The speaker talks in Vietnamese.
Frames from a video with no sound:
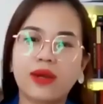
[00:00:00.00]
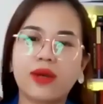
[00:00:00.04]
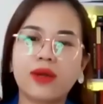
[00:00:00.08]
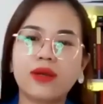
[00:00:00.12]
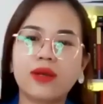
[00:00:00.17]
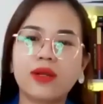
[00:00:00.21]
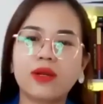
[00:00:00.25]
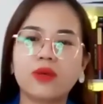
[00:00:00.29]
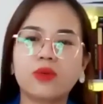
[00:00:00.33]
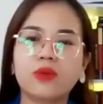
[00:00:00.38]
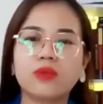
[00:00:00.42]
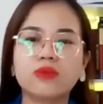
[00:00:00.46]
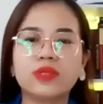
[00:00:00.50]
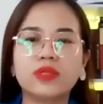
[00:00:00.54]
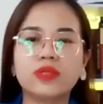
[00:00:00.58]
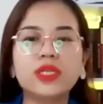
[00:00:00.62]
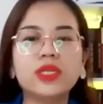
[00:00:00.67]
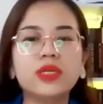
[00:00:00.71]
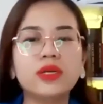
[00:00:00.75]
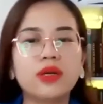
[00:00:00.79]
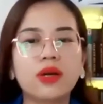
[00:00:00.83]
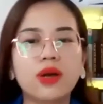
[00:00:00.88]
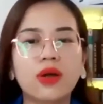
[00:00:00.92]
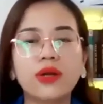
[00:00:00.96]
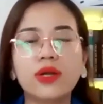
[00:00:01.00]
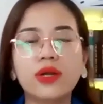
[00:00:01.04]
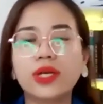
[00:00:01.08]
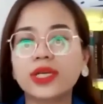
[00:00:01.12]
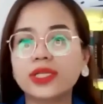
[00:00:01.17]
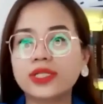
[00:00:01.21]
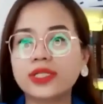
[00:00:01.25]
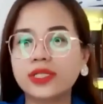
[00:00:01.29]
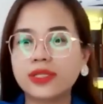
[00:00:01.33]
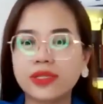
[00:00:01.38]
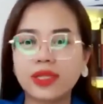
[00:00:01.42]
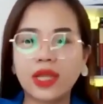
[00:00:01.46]
đó là cũng chưa có được
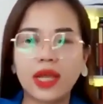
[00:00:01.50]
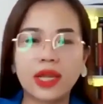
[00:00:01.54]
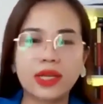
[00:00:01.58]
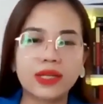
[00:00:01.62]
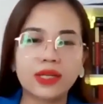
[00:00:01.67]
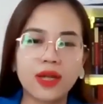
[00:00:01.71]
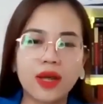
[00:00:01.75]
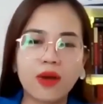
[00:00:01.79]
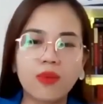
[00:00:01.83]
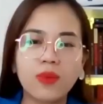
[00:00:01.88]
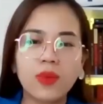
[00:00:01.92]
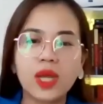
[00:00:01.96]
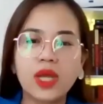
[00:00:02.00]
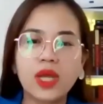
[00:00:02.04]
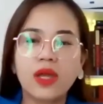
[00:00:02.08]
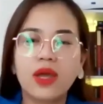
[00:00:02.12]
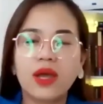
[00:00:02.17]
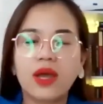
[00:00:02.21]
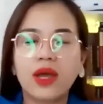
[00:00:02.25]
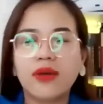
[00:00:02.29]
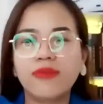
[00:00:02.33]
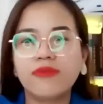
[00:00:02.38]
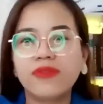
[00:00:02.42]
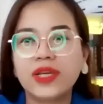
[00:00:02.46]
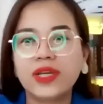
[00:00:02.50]
cái sự thành công à,